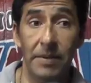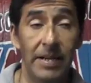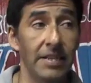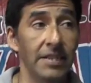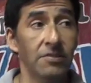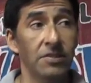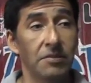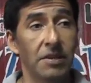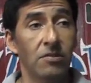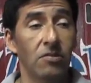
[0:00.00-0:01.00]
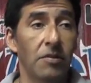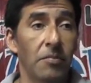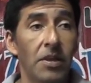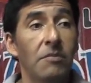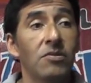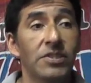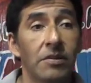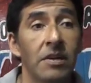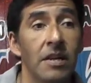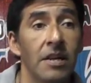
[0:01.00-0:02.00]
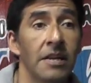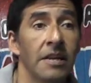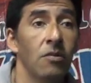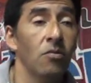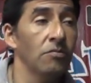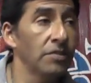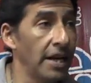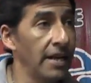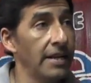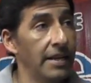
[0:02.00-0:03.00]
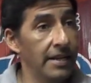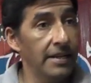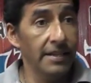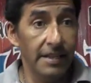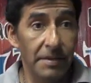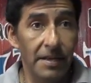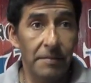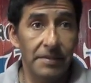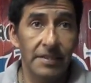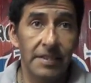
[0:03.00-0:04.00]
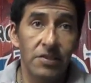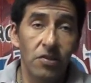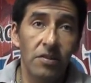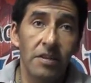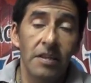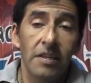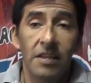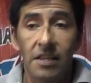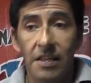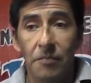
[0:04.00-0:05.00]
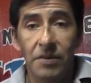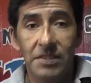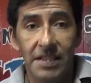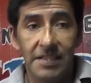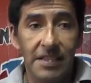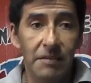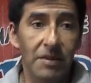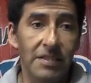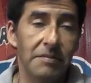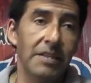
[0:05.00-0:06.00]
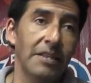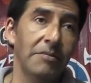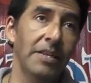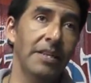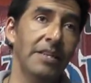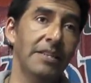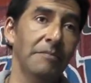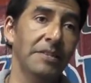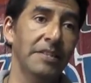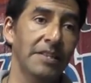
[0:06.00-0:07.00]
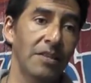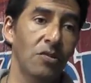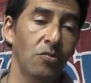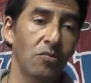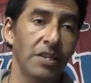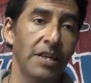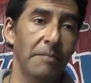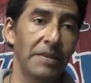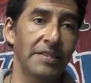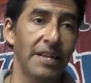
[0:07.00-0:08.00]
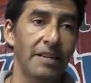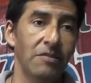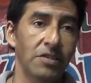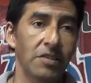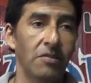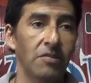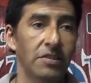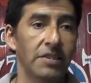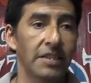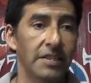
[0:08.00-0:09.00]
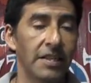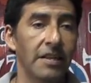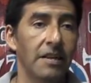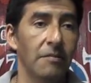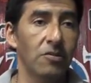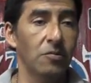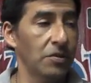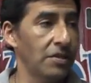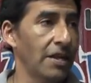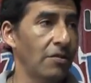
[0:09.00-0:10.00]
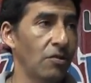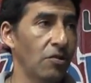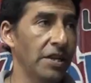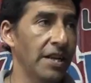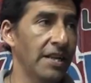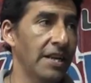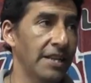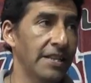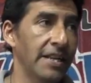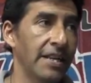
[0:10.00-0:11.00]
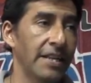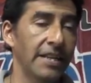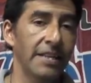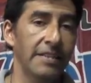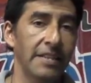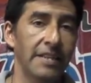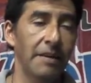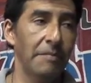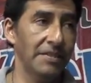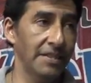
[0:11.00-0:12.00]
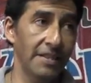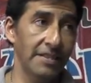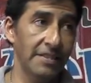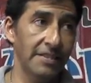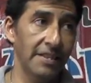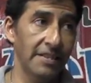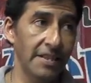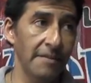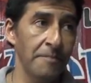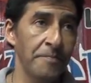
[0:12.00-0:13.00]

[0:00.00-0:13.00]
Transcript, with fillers: paraíso, llevando lo que podamos juntar en esta mega presentación y después ya seguimos la semana que viene este, visitando en un día especial a los chicos, este, por supuesto, a la colonia de, de discapacidad de tercera edad